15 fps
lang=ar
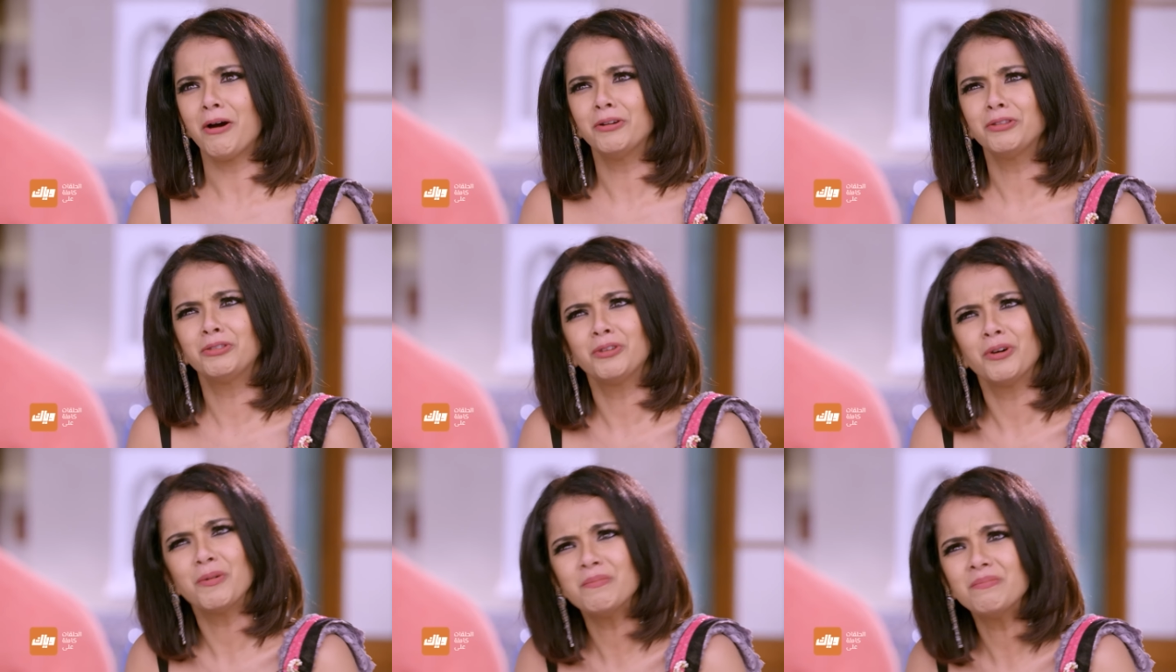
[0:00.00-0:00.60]

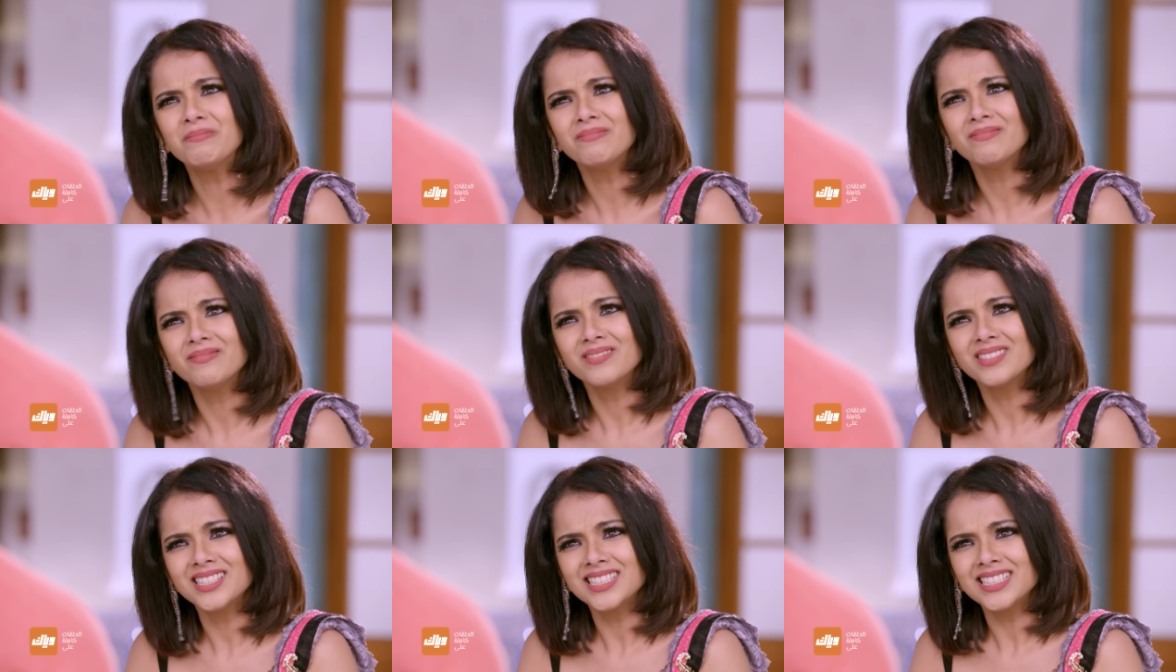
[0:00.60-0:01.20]
وانت شو؟
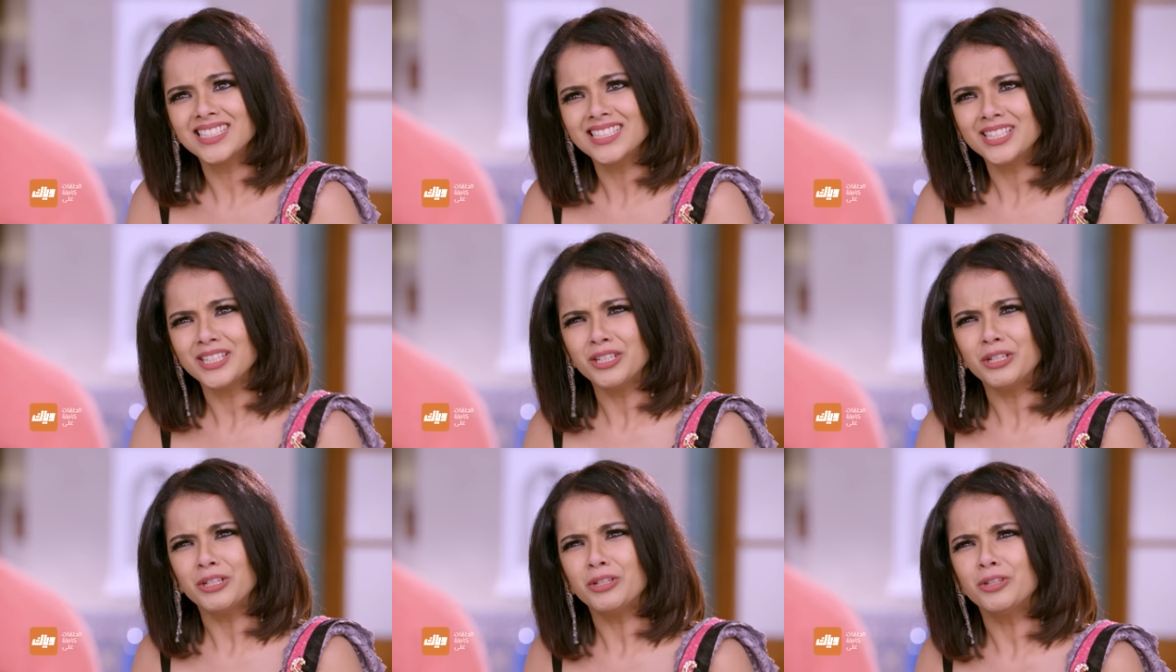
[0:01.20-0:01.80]

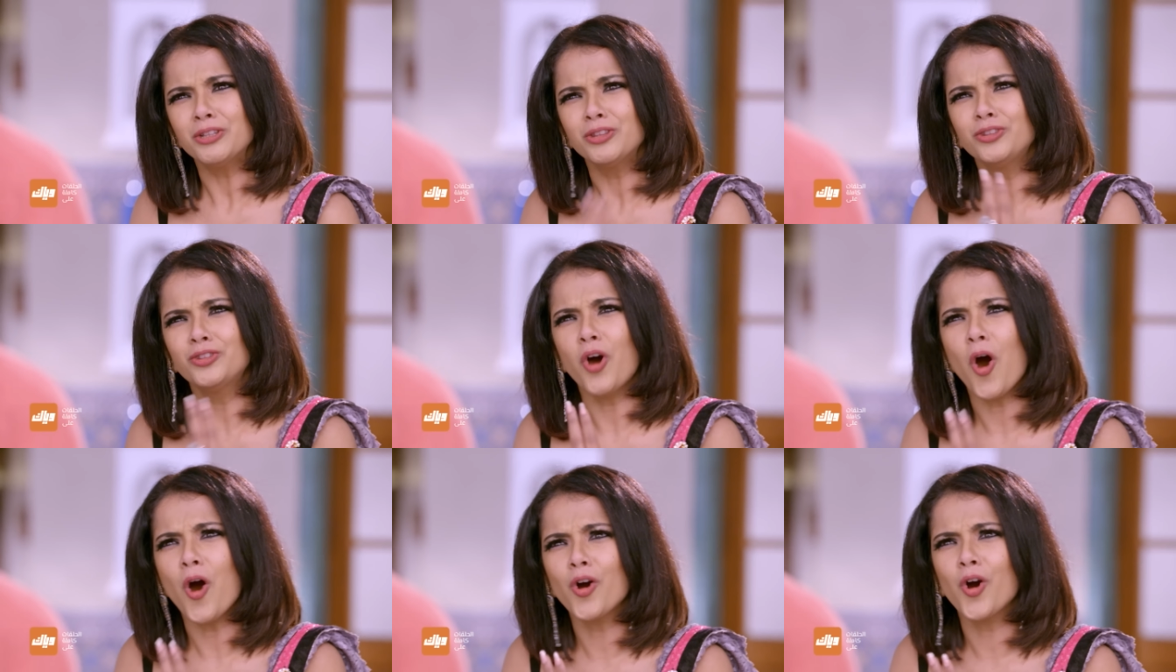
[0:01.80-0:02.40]

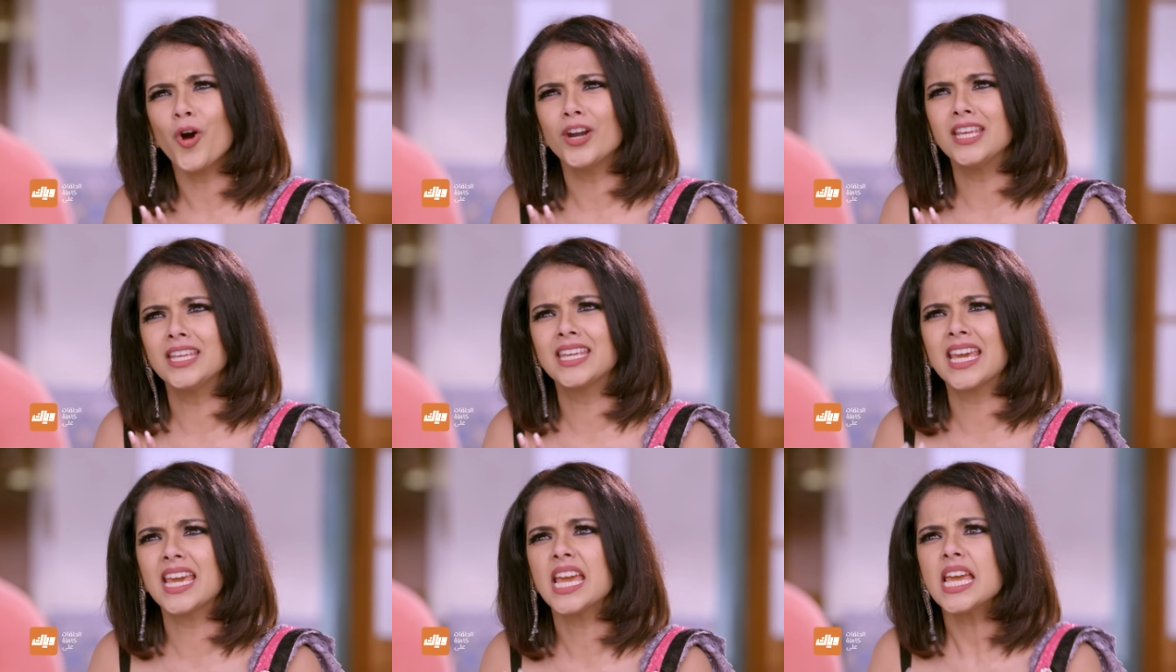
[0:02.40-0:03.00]
انت
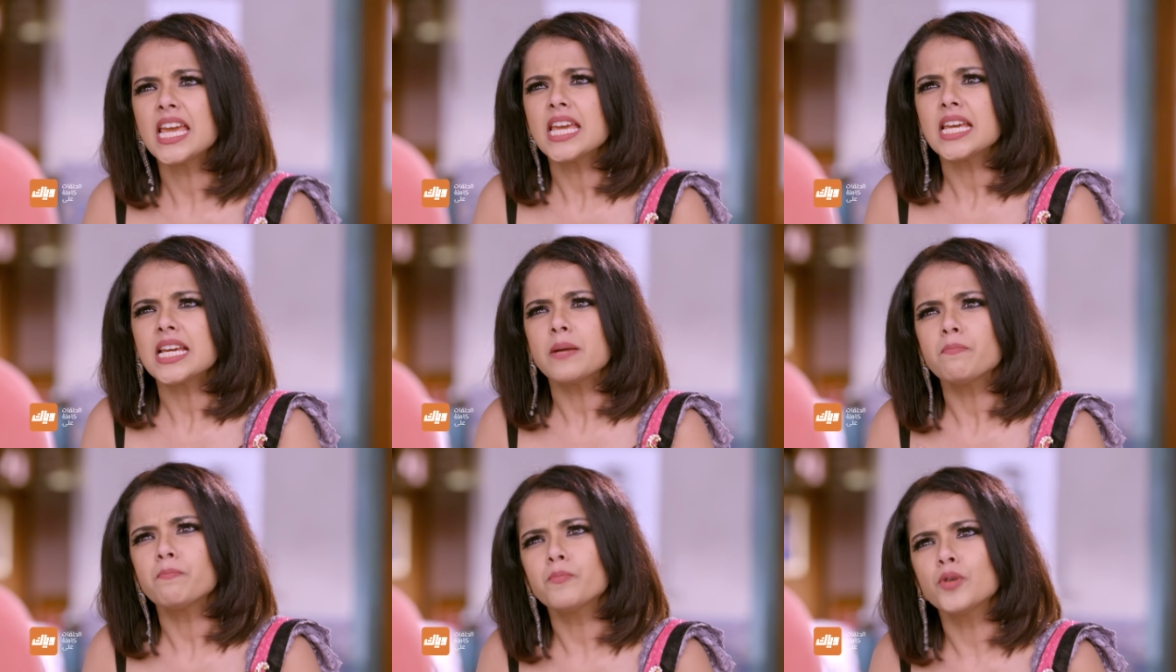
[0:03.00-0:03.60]
ولا شيء
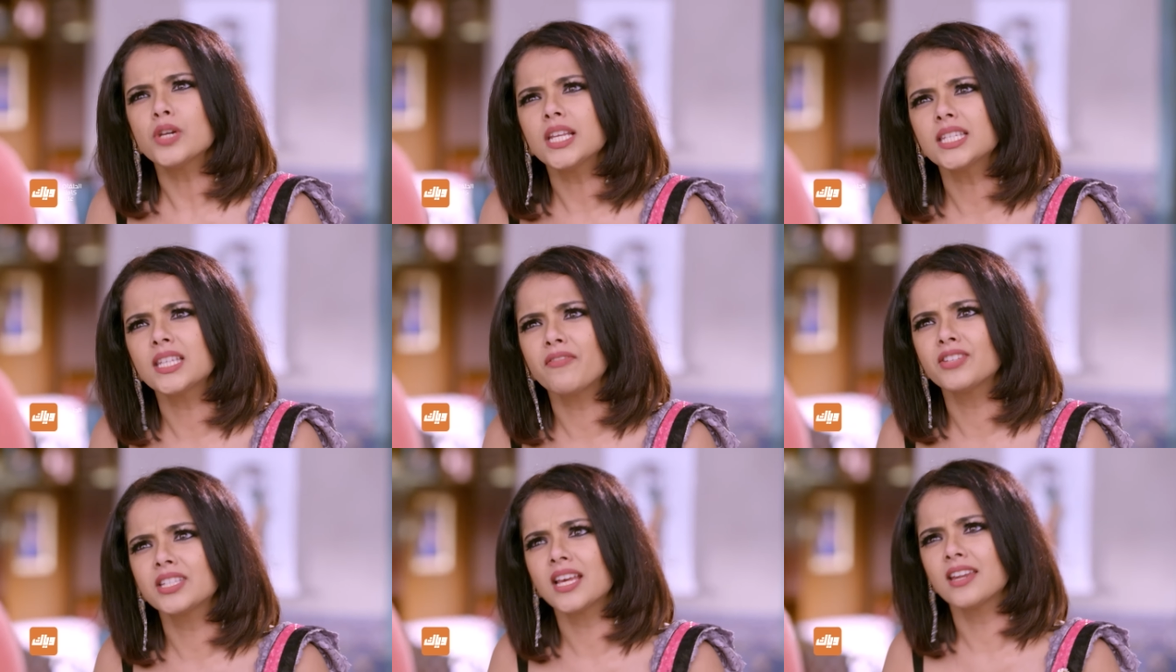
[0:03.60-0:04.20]
غير
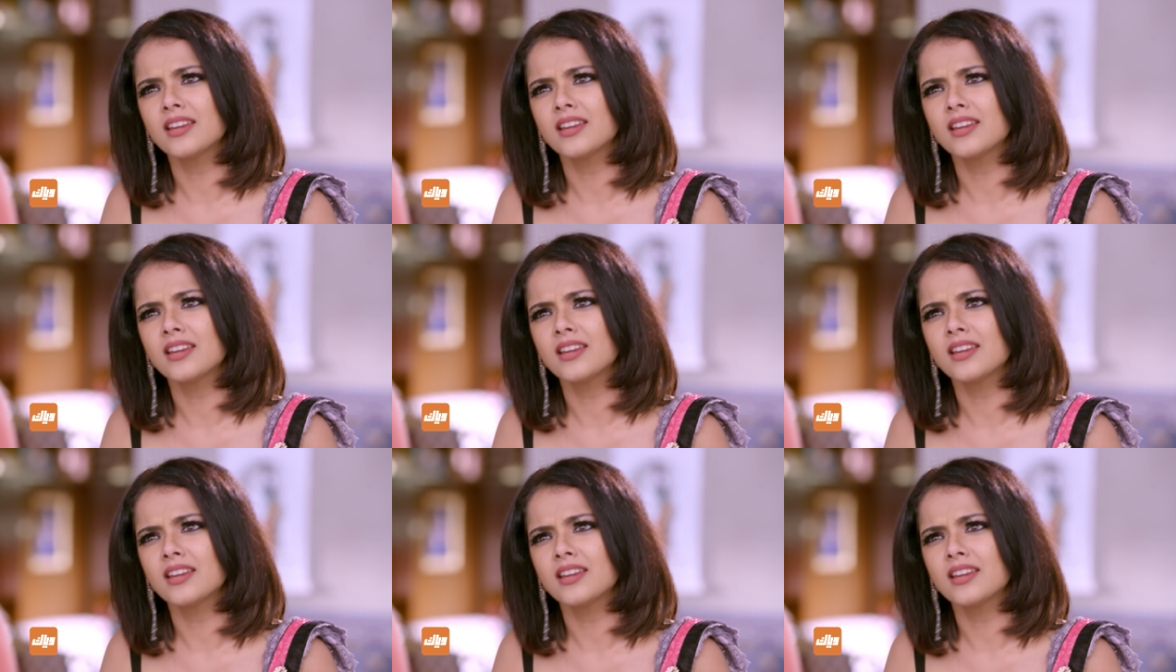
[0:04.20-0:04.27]
ضابط